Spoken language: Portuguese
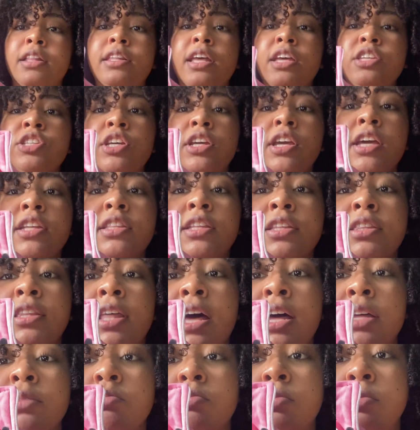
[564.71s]
Na etiqueta
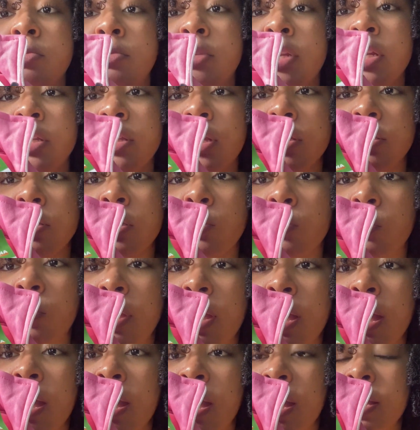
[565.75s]
tá 35
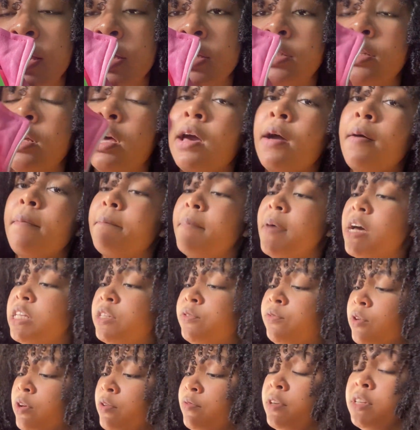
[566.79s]
reais,
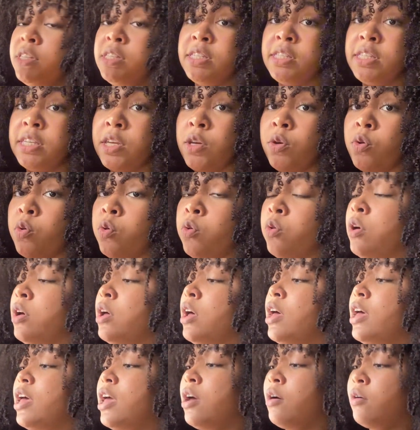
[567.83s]
mas foi 25.
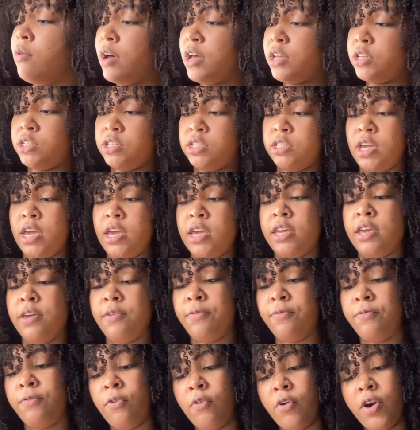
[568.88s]
Eu achei
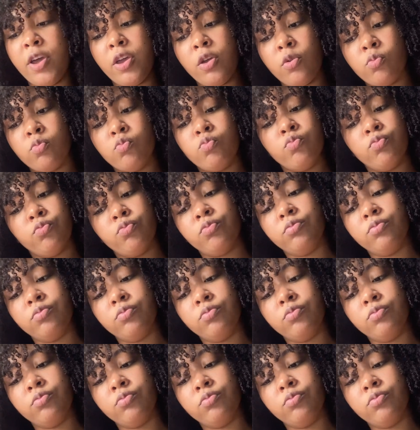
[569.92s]
que foi um...